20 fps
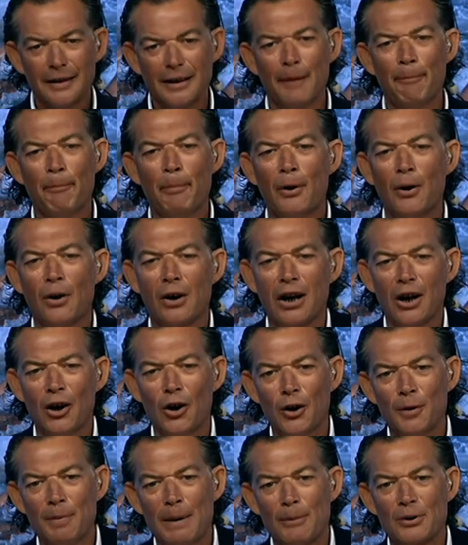tiempo que
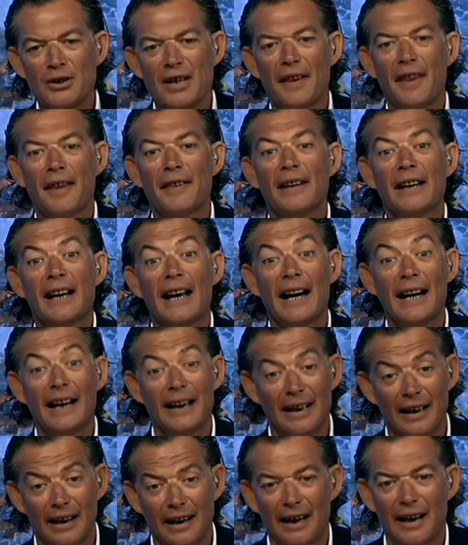hoy vamos a
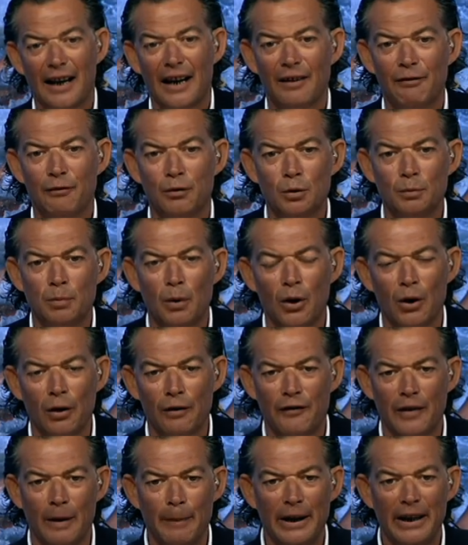dedicar al
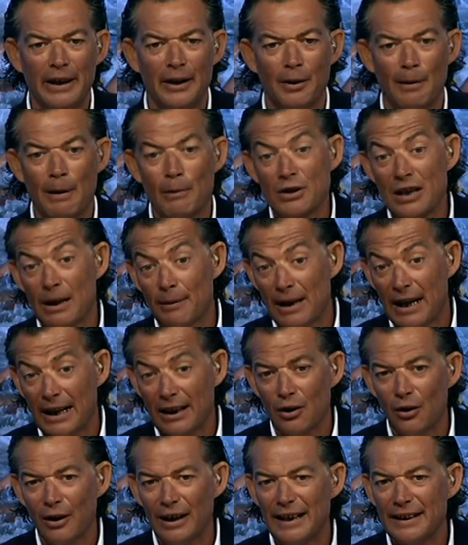fútbol femenino. Vamos a
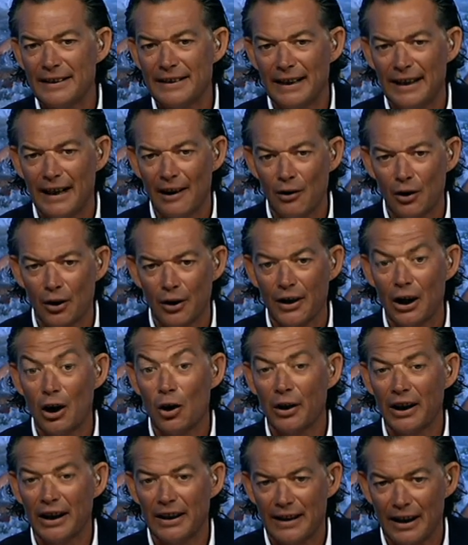hablar con el entrenador de
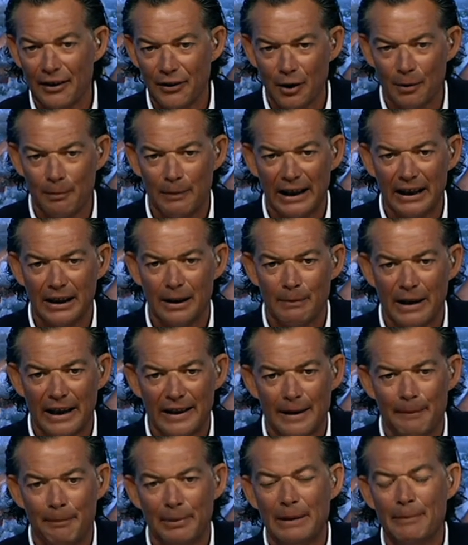la orientación
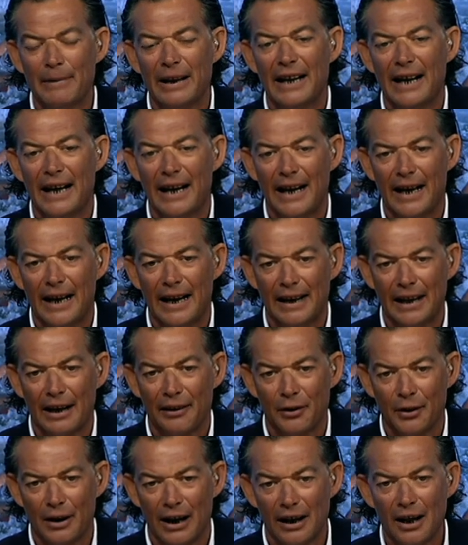marítima de Primera
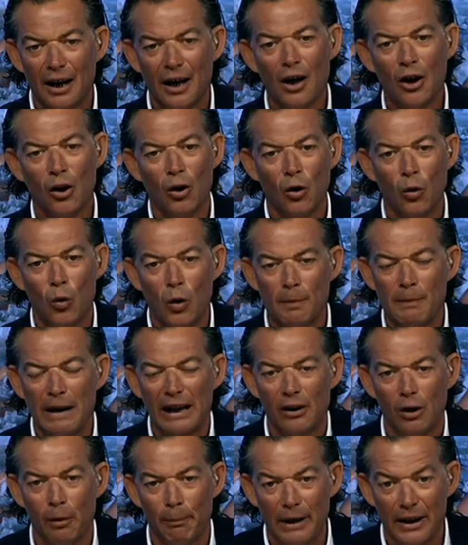Nacional, con
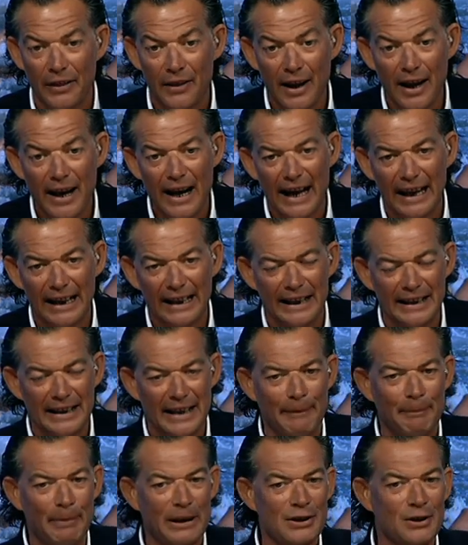Wilmar López, al que
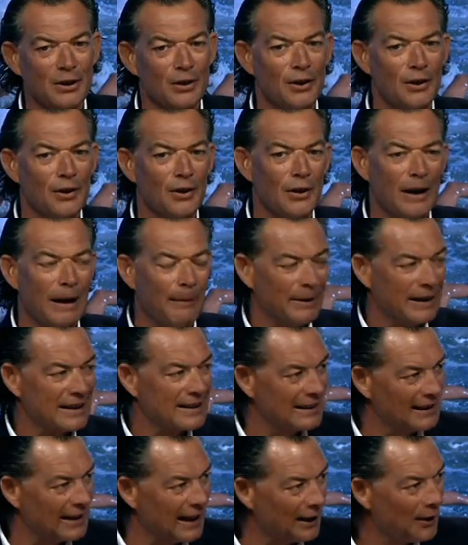ya paso a
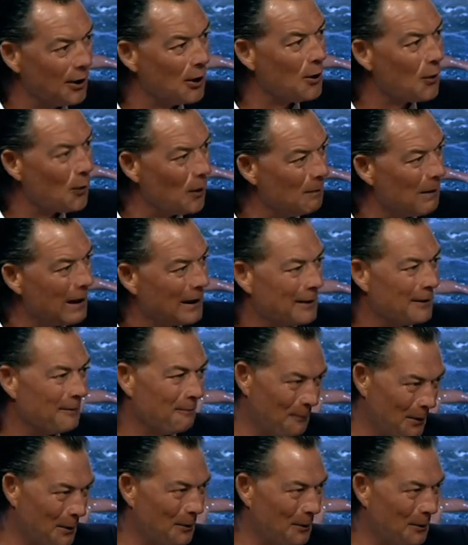presentar. Wilmar, muy